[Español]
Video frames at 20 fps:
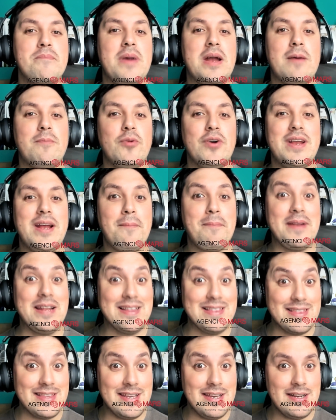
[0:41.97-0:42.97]
para poder
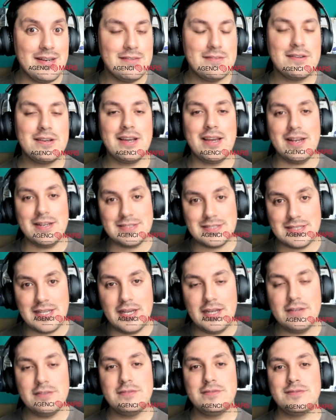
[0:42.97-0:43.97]
aprender,
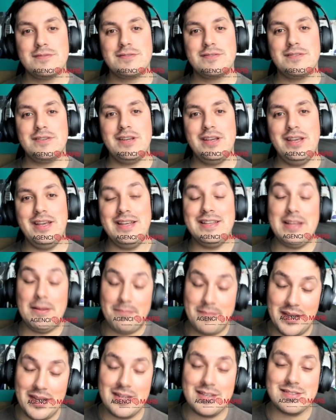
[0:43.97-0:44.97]
crecer y
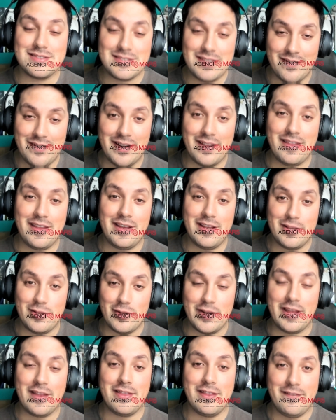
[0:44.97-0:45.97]
también saber de
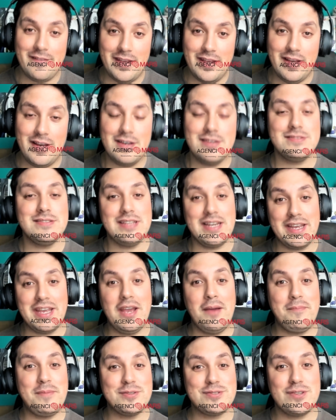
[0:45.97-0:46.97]
historias de vida de
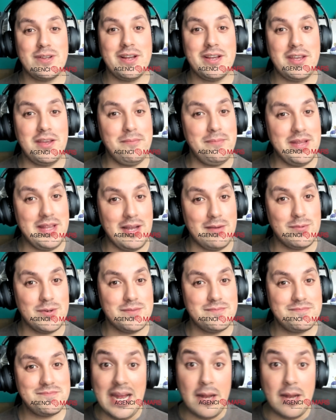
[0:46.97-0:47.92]
aquellas personas que invitamos.